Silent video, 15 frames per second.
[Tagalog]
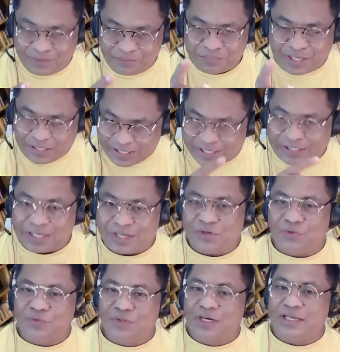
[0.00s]
para click
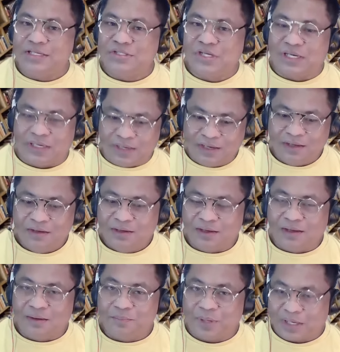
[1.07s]
niyo yung link diyan
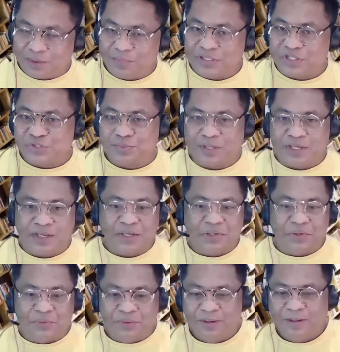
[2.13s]
uh, ah, para madismaya
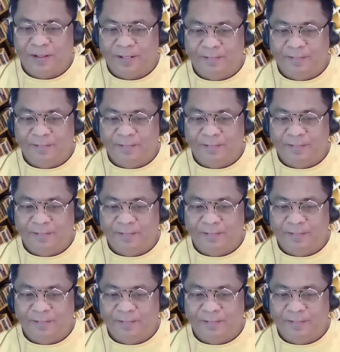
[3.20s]
kayo.